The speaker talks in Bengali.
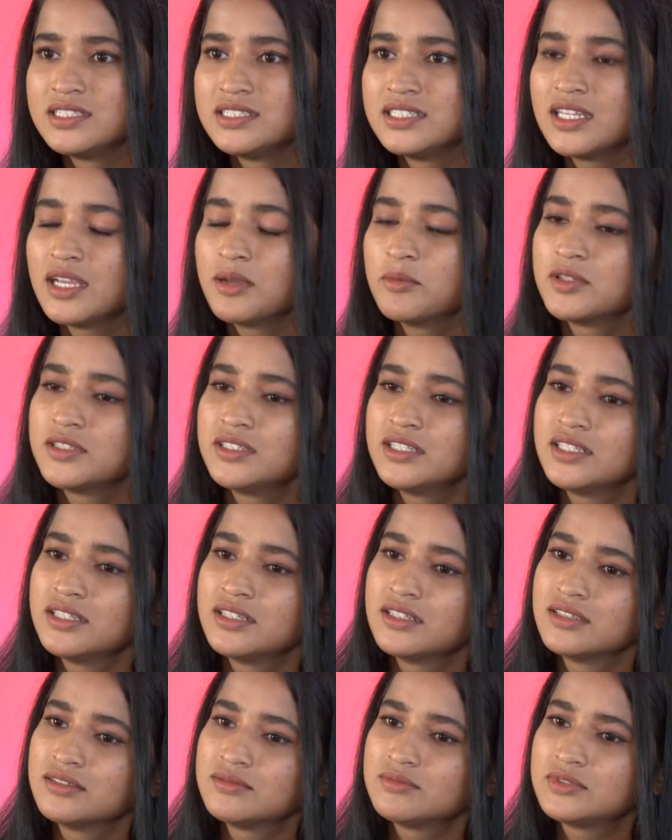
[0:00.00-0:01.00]
যে আমাদের
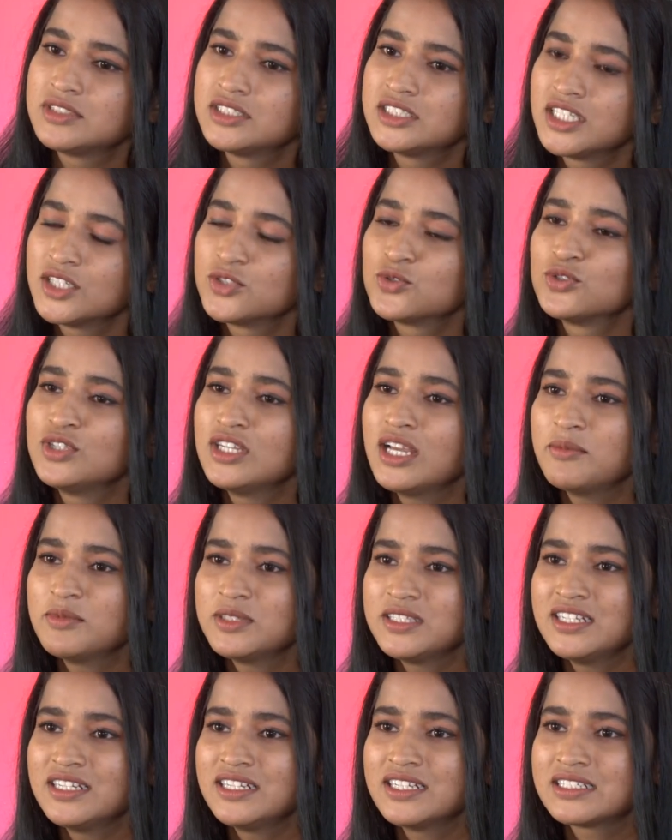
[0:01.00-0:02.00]
সে যদি
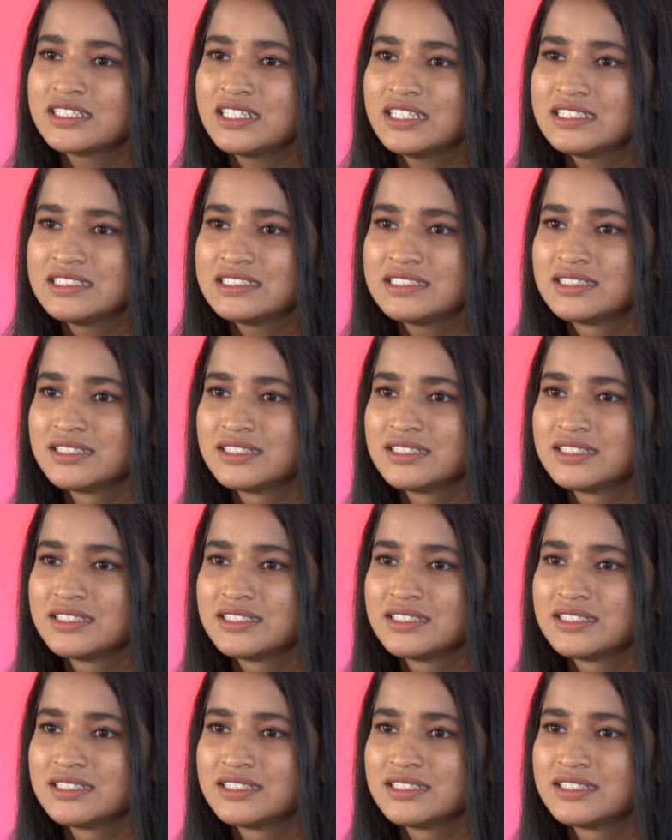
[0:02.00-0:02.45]
আমাদের একটা